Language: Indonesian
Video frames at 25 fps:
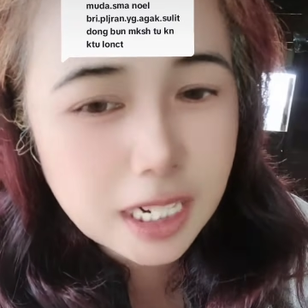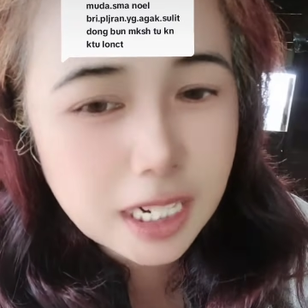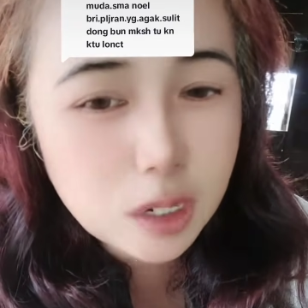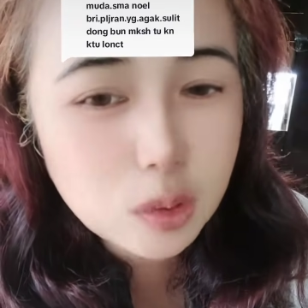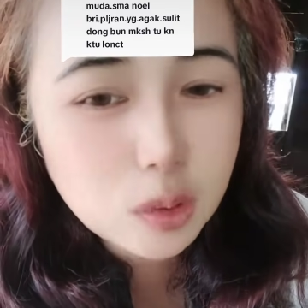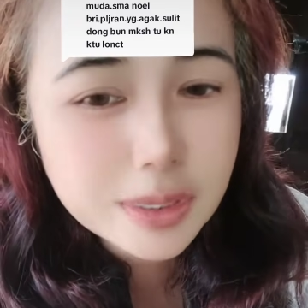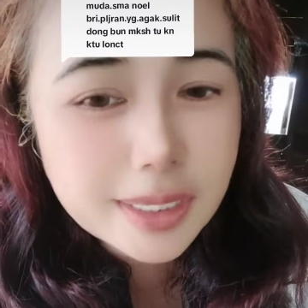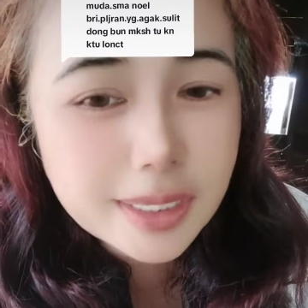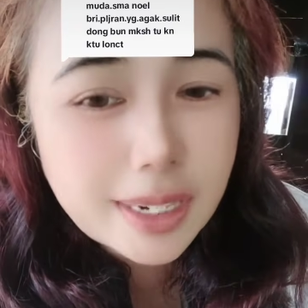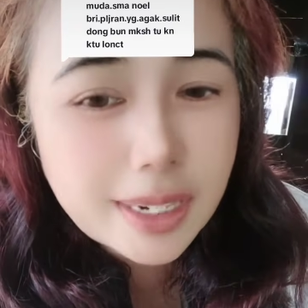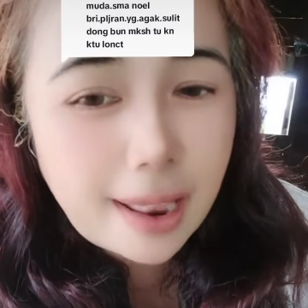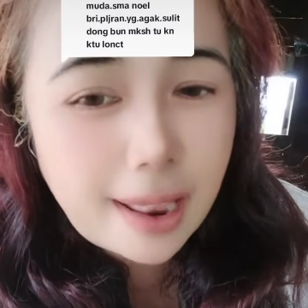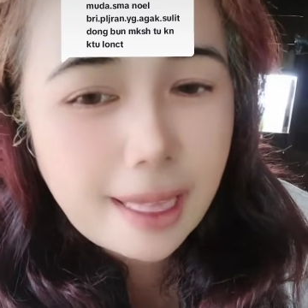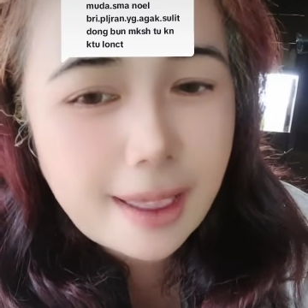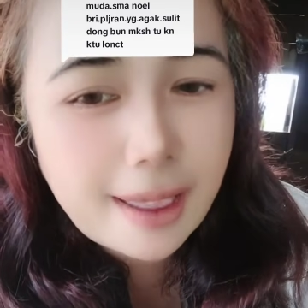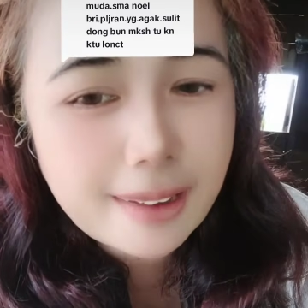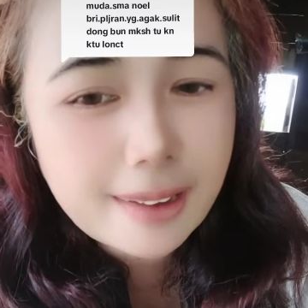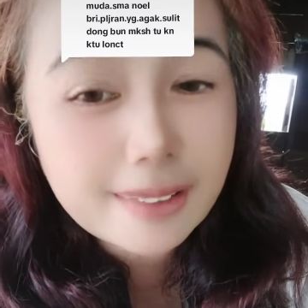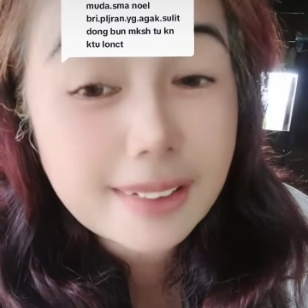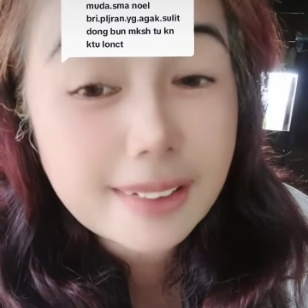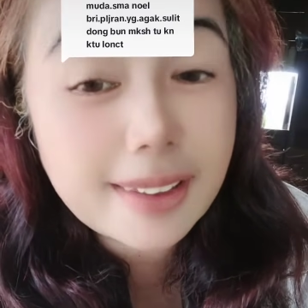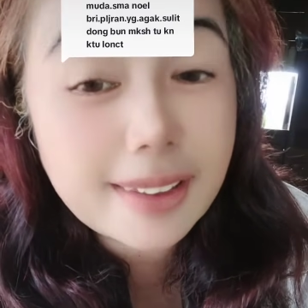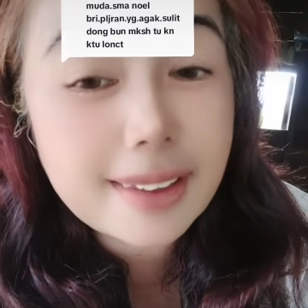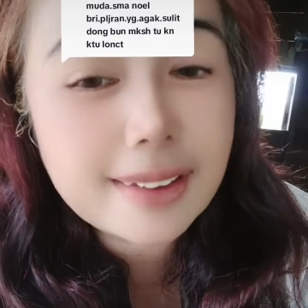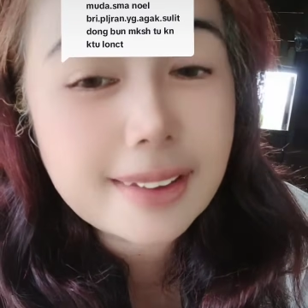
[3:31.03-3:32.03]
terus
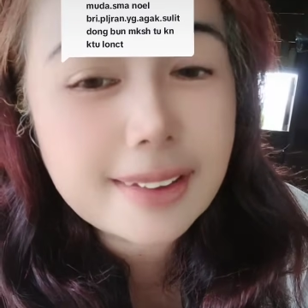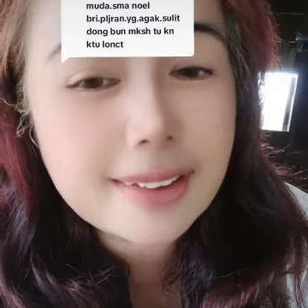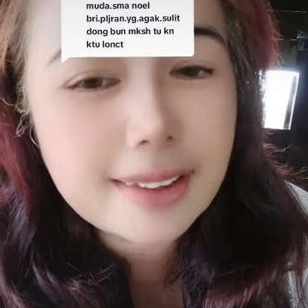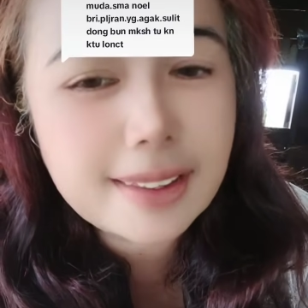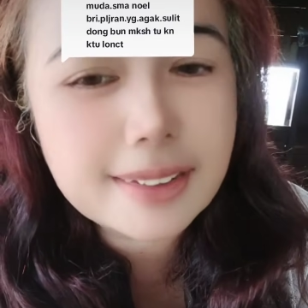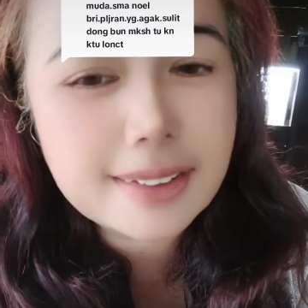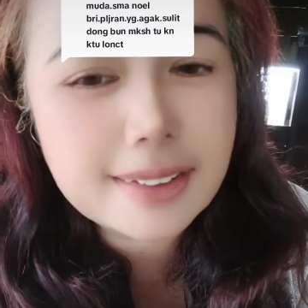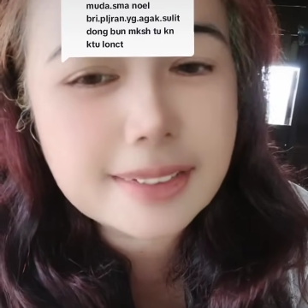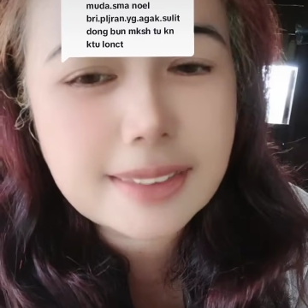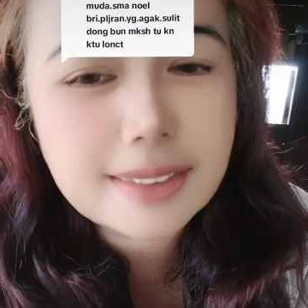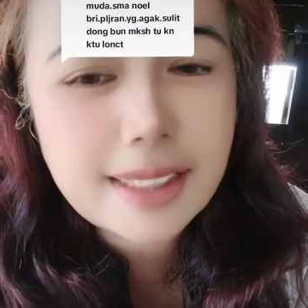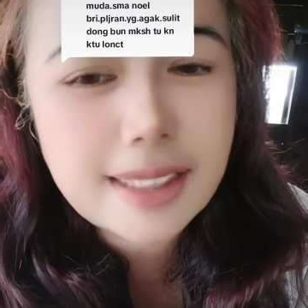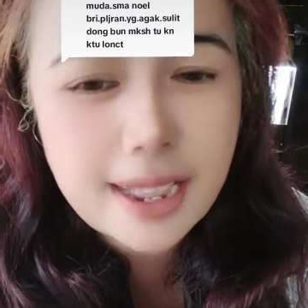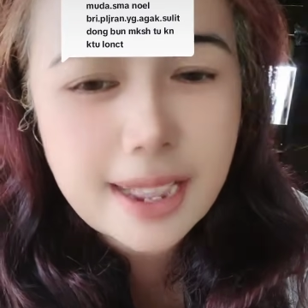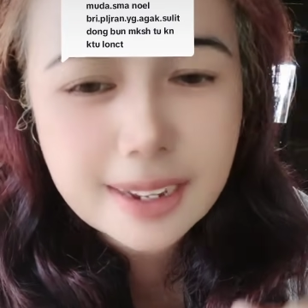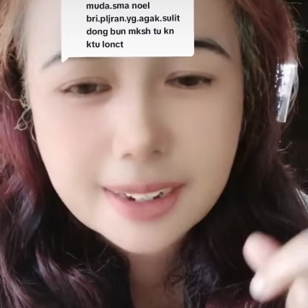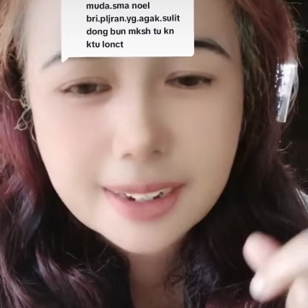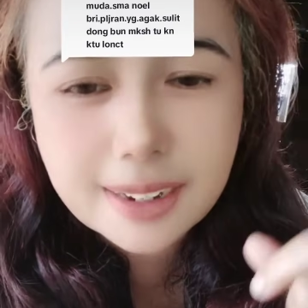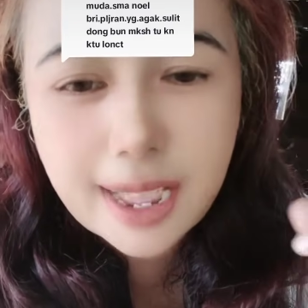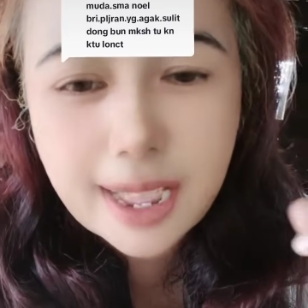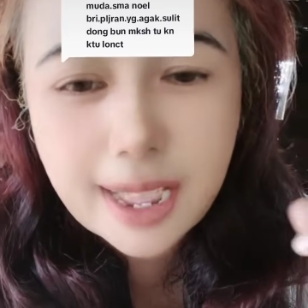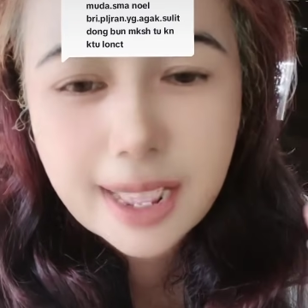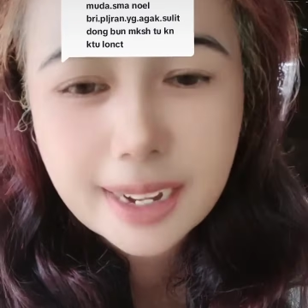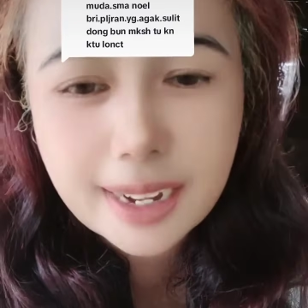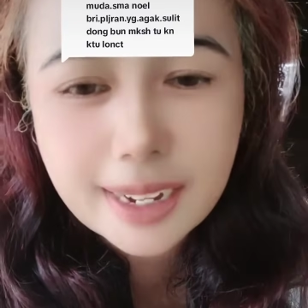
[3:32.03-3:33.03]
lagi
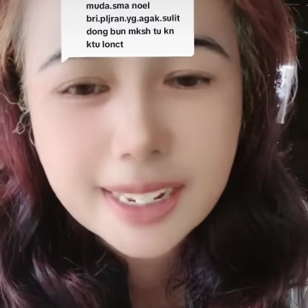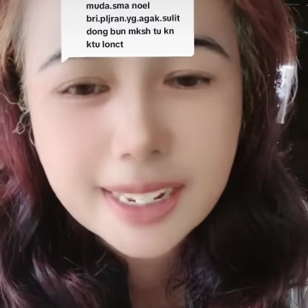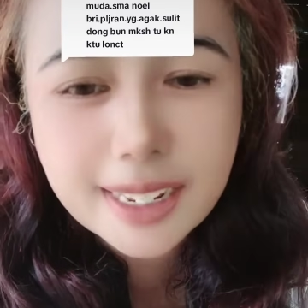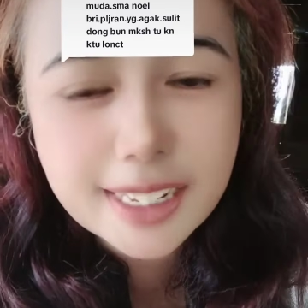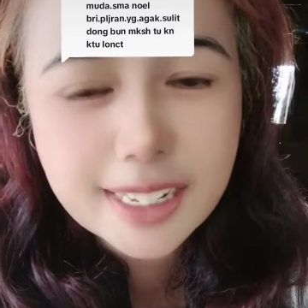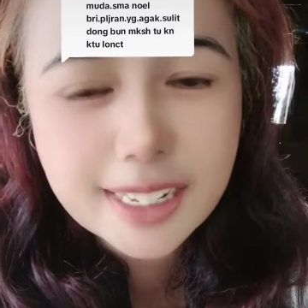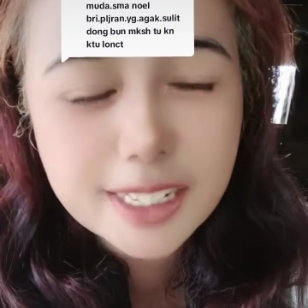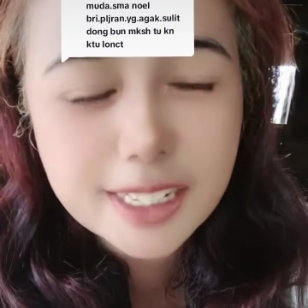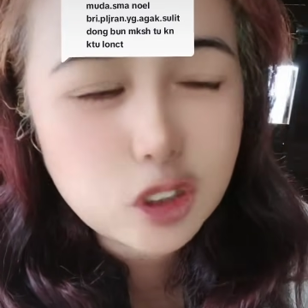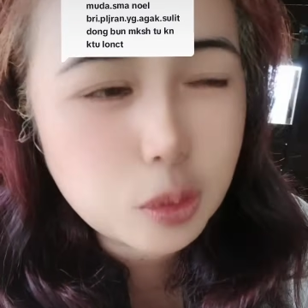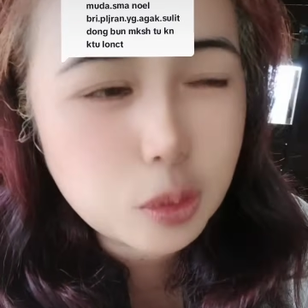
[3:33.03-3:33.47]
kita gali